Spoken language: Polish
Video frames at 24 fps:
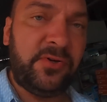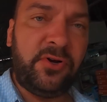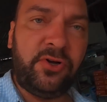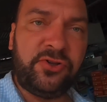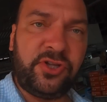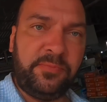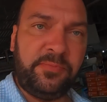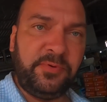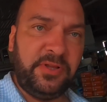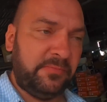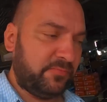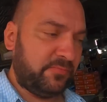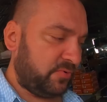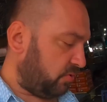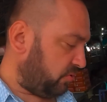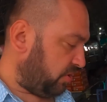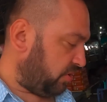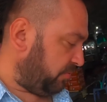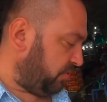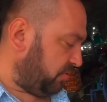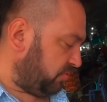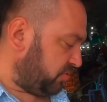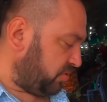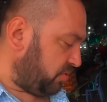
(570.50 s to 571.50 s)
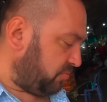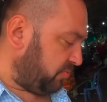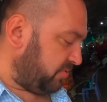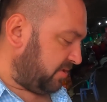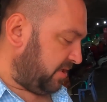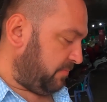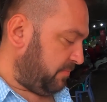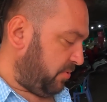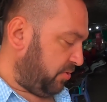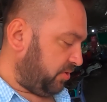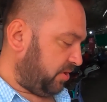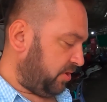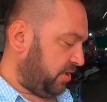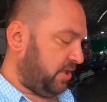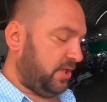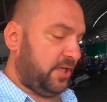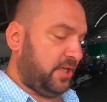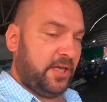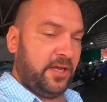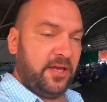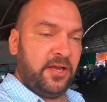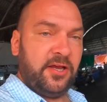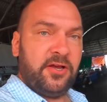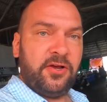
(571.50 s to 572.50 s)
odrobiną, odrobiną soku z limonki,
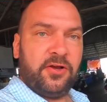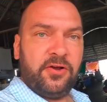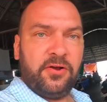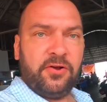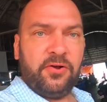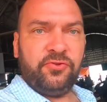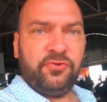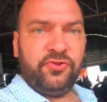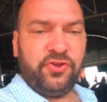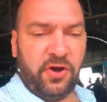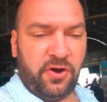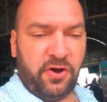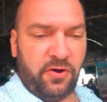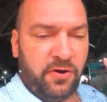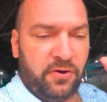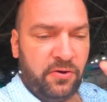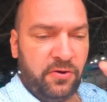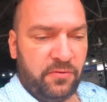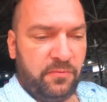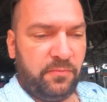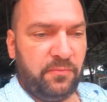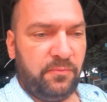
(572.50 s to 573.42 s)
do